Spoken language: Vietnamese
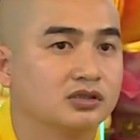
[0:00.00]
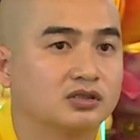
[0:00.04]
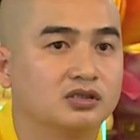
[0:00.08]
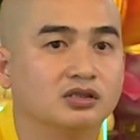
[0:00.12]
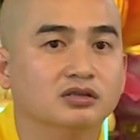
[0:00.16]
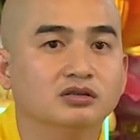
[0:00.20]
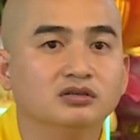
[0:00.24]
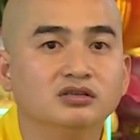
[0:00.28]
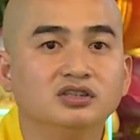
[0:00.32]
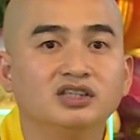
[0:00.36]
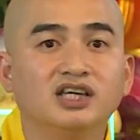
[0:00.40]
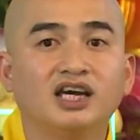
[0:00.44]

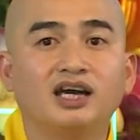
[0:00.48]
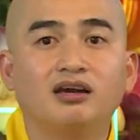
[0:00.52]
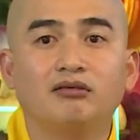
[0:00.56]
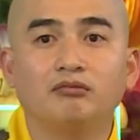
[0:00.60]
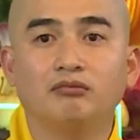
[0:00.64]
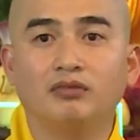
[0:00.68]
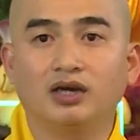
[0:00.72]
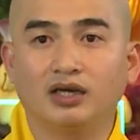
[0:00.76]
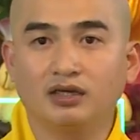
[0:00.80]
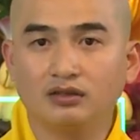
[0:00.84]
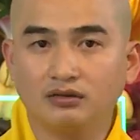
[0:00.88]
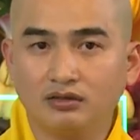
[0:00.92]
Tự nhắc
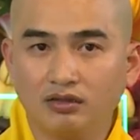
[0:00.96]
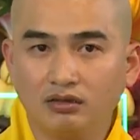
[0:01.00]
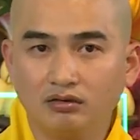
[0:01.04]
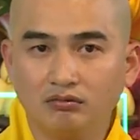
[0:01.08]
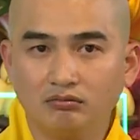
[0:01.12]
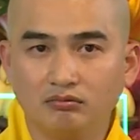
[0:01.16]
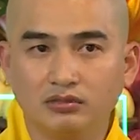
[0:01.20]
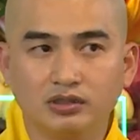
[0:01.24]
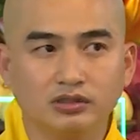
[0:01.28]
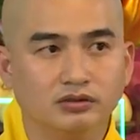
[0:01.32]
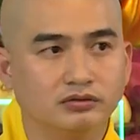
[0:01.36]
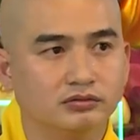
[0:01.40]
bản
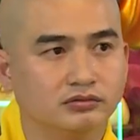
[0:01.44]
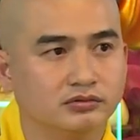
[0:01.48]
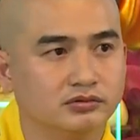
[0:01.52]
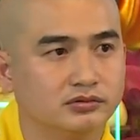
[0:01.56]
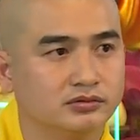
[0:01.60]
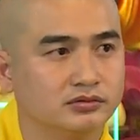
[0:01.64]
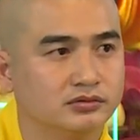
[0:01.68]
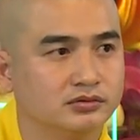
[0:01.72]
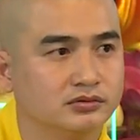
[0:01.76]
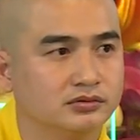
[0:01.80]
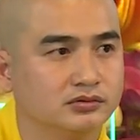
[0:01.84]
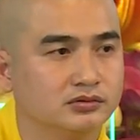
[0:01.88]
thân mình
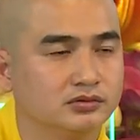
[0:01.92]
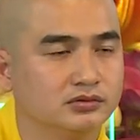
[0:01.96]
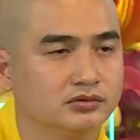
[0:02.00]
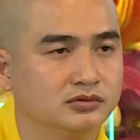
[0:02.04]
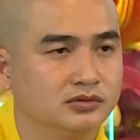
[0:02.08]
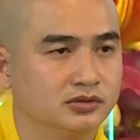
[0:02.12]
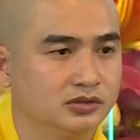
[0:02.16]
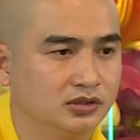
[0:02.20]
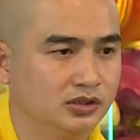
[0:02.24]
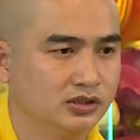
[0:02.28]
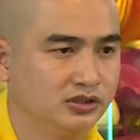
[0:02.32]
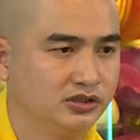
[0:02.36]

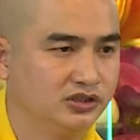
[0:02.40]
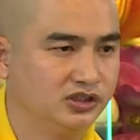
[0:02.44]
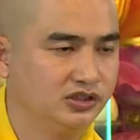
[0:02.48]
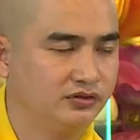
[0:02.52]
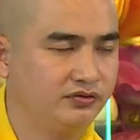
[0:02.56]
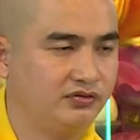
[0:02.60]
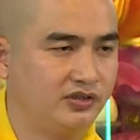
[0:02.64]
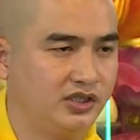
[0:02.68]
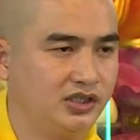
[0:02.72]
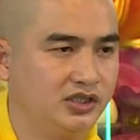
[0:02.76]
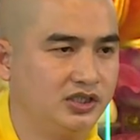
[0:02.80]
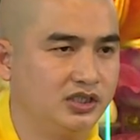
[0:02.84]

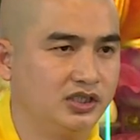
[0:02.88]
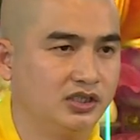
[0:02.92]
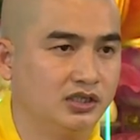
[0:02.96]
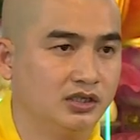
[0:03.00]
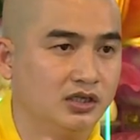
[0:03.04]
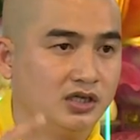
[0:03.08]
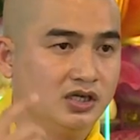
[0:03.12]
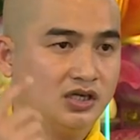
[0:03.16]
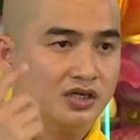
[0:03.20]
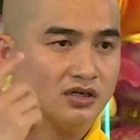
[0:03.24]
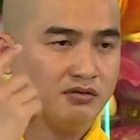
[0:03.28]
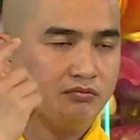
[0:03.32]
Như vậy thì
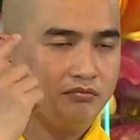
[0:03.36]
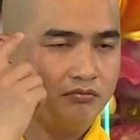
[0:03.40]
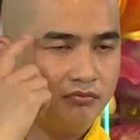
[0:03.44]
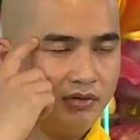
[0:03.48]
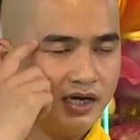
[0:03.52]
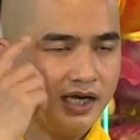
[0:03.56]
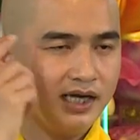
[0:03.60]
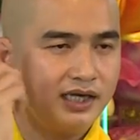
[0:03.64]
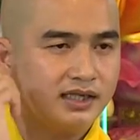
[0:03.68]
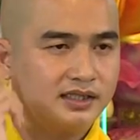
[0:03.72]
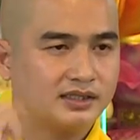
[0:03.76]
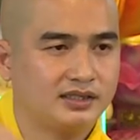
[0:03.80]

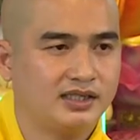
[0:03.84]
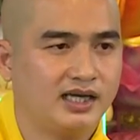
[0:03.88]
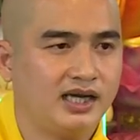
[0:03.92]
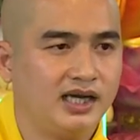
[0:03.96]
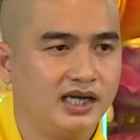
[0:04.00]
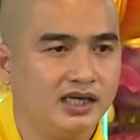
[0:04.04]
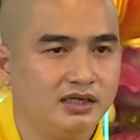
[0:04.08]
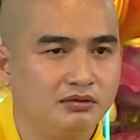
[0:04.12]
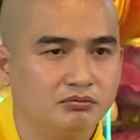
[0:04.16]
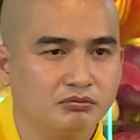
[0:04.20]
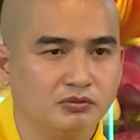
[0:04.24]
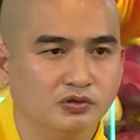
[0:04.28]
mắt,
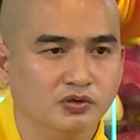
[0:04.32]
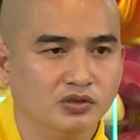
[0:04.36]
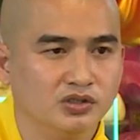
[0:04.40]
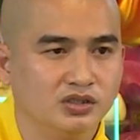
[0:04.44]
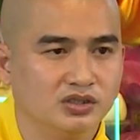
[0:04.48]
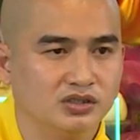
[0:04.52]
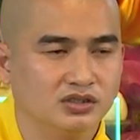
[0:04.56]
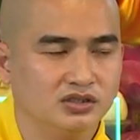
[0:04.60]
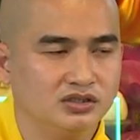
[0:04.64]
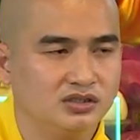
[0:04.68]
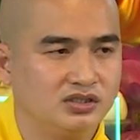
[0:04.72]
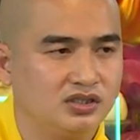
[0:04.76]
tai, mũi,
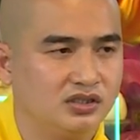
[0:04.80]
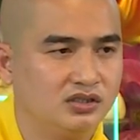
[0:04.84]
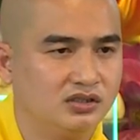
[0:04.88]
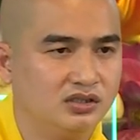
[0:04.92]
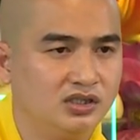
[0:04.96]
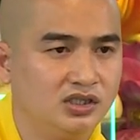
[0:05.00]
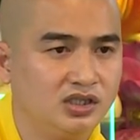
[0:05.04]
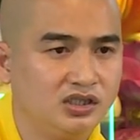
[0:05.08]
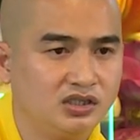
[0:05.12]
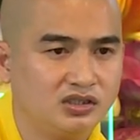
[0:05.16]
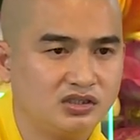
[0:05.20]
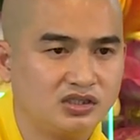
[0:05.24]
lưỡi, thân
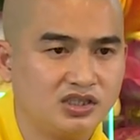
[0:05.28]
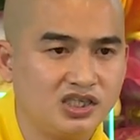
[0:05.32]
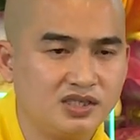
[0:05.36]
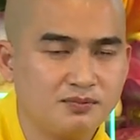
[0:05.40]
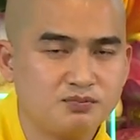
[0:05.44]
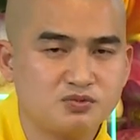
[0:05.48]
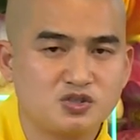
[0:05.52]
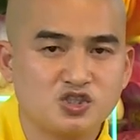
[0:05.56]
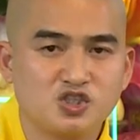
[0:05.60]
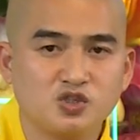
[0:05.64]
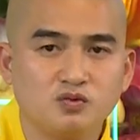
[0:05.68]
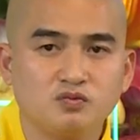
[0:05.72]
ý
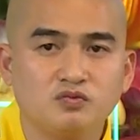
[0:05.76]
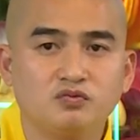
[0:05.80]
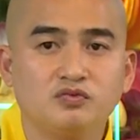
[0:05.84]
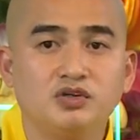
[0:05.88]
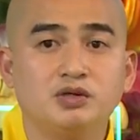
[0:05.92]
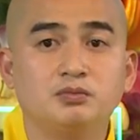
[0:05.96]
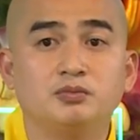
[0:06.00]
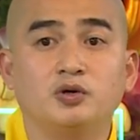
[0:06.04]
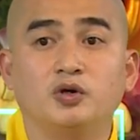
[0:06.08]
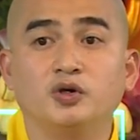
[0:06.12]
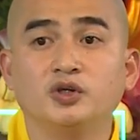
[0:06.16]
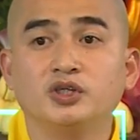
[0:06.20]
Tiếp xúc
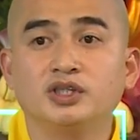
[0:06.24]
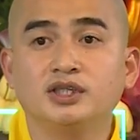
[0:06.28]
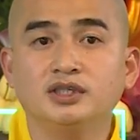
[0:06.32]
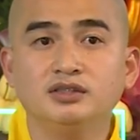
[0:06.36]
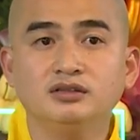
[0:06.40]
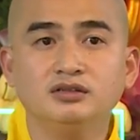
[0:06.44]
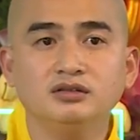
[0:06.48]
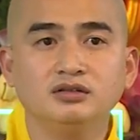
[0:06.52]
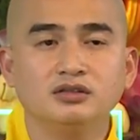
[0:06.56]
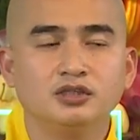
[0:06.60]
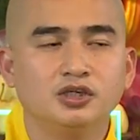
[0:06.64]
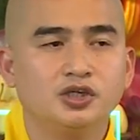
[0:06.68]
với mọi
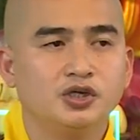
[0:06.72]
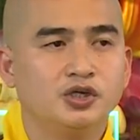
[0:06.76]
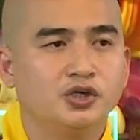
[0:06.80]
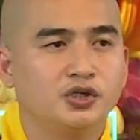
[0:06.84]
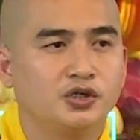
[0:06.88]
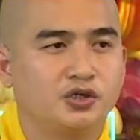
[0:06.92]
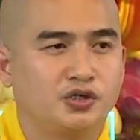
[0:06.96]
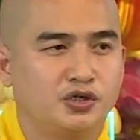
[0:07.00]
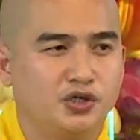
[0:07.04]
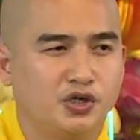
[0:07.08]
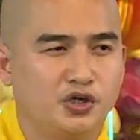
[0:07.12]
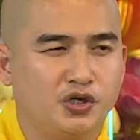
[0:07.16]
thứ
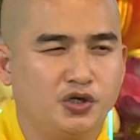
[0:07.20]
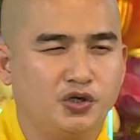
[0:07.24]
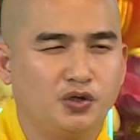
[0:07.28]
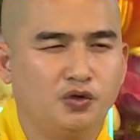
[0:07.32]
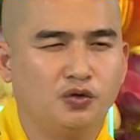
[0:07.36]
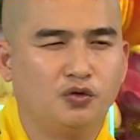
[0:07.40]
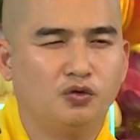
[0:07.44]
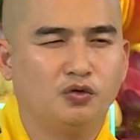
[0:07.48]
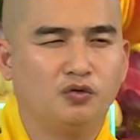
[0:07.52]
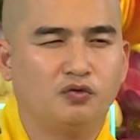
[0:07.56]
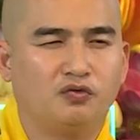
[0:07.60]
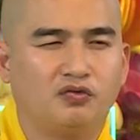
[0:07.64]

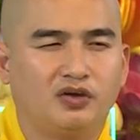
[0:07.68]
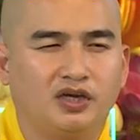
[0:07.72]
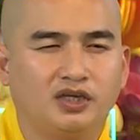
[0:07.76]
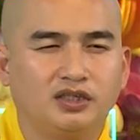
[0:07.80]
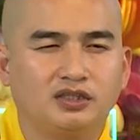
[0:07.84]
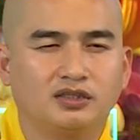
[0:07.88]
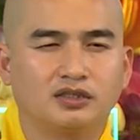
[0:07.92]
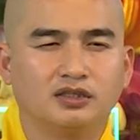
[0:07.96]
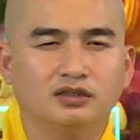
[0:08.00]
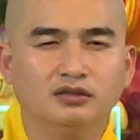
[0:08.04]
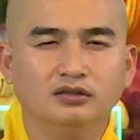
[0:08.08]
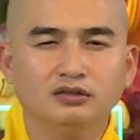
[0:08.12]
Đều phải
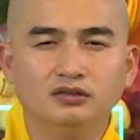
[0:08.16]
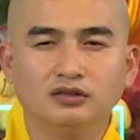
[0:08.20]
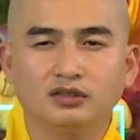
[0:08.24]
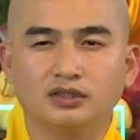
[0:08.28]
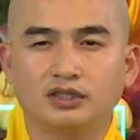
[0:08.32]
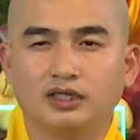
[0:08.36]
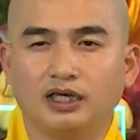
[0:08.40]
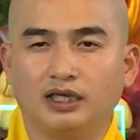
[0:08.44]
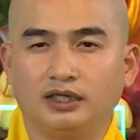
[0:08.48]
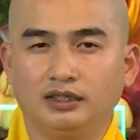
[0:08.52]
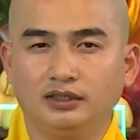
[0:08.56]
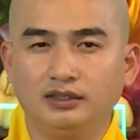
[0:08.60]
tự
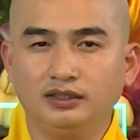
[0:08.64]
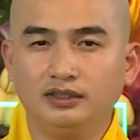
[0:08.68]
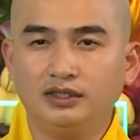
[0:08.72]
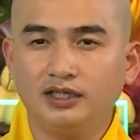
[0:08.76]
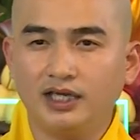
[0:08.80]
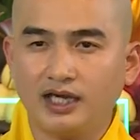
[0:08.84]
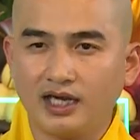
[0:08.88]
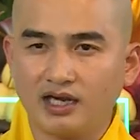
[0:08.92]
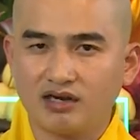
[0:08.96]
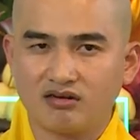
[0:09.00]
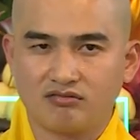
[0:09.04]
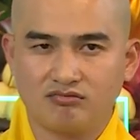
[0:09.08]
cảnh
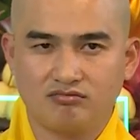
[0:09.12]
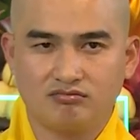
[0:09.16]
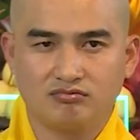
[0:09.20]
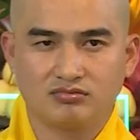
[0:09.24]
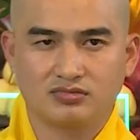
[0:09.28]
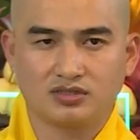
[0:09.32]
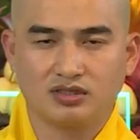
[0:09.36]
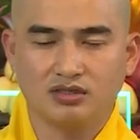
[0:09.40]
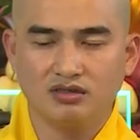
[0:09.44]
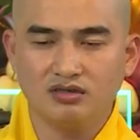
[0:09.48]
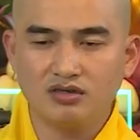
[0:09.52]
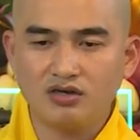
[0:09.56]
giác
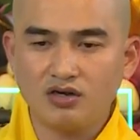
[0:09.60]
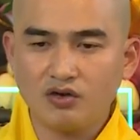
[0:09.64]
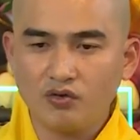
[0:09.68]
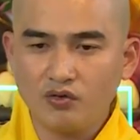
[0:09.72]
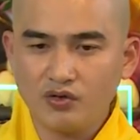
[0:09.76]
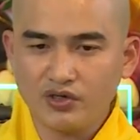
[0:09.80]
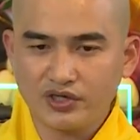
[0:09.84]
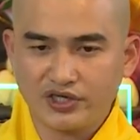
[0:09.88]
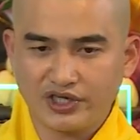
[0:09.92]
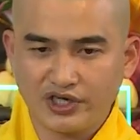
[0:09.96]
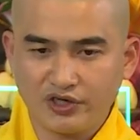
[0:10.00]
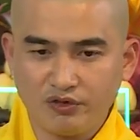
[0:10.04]
Tự
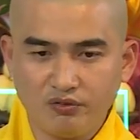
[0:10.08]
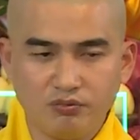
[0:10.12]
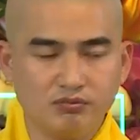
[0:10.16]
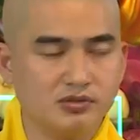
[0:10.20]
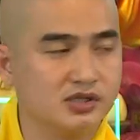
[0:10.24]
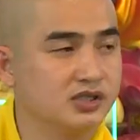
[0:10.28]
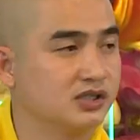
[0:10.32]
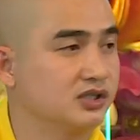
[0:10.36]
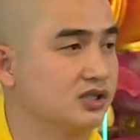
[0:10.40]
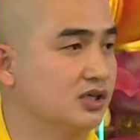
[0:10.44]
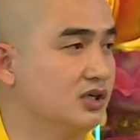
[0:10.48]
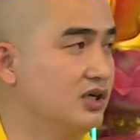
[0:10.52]
lôi kéo
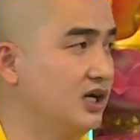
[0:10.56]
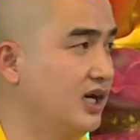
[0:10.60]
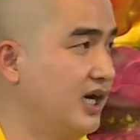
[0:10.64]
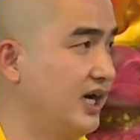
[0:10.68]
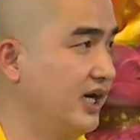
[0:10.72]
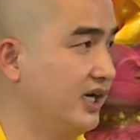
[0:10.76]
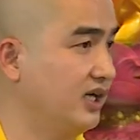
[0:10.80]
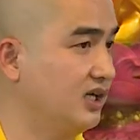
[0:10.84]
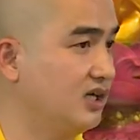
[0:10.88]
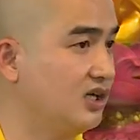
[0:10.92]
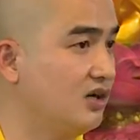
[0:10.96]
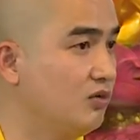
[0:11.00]
mình trở
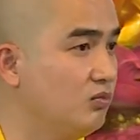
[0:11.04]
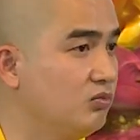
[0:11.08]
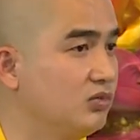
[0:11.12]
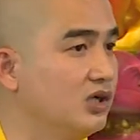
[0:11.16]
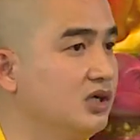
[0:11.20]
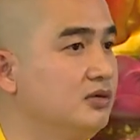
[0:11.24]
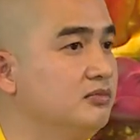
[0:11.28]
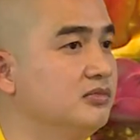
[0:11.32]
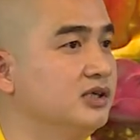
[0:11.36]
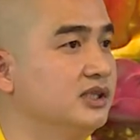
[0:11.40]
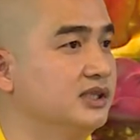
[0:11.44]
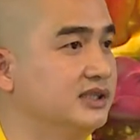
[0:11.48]
lại Không
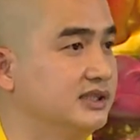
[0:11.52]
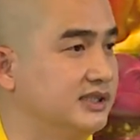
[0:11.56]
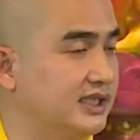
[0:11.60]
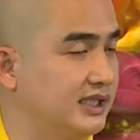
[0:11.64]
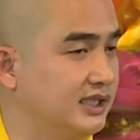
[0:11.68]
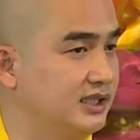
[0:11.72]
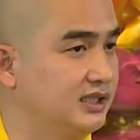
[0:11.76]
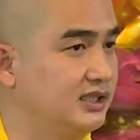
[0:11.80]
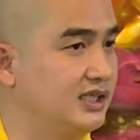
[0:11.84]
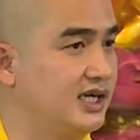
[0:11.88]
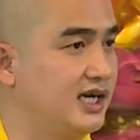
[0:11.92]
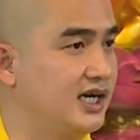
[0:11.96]
để mình
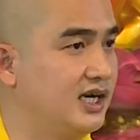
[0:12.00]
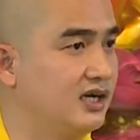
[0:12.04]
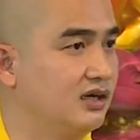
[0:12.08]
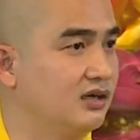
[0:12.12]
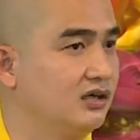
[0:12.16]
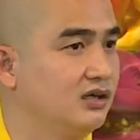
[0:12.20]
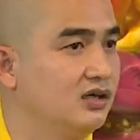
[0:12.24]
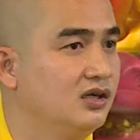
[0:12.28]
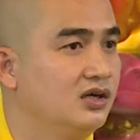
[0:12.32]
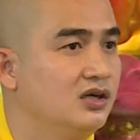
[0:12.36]
chạy ra